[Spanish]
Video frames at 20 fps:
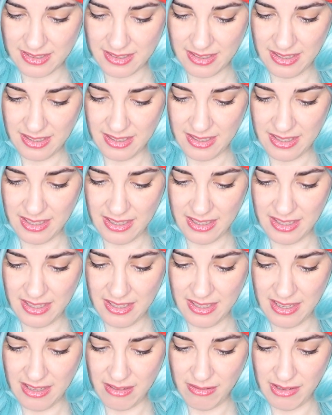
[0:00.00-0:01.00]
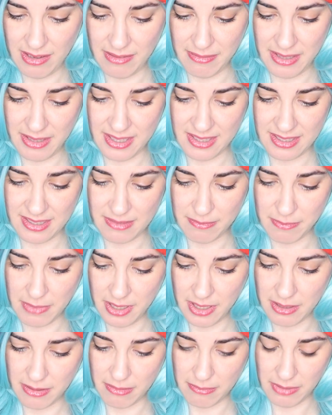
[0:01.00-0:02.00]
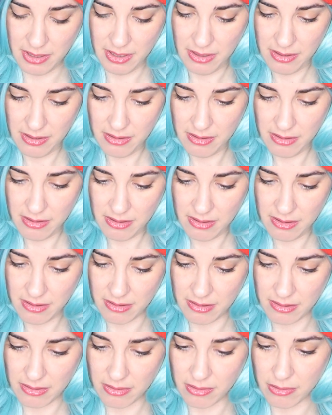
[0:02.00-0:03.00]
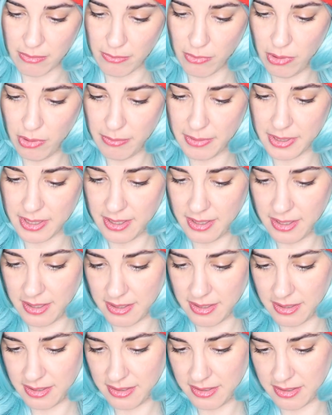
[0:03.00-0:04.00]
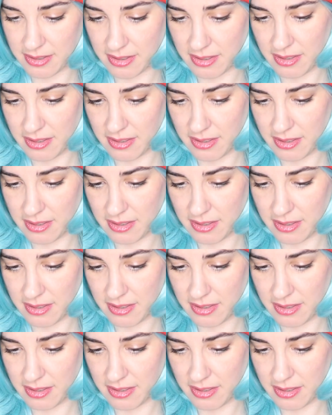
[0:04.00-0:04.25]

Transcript: Sal de ahí ya de una vez. Madre mía. ¿Cómo lo meten?